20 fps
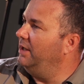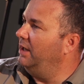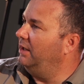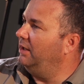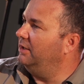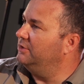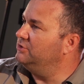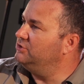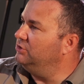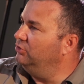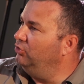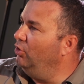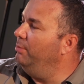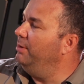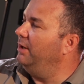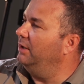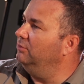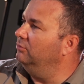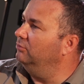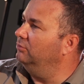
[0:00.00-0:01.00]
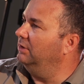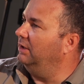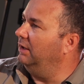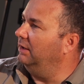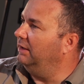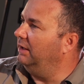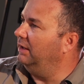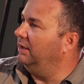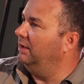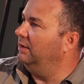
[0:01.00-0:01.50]
jakaś dobra
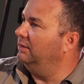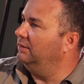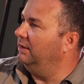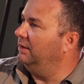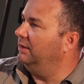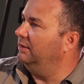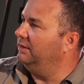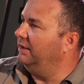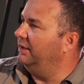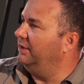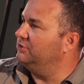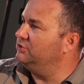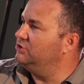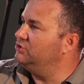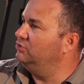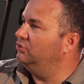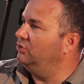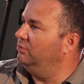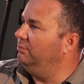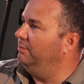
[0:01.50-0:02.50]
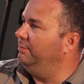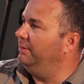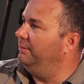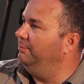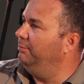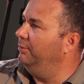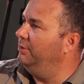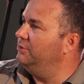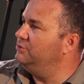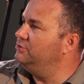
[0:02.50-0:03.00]
nutka, taka, taka, taka rzecz, którą by Pan
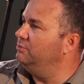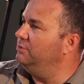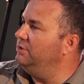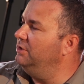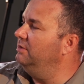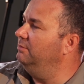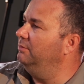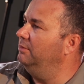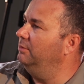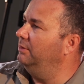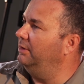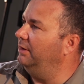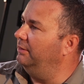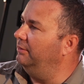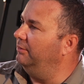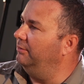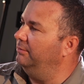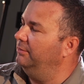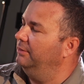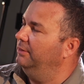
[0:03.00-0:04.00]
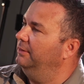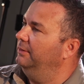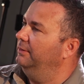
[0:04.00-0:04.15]
polecił innym debiutantom?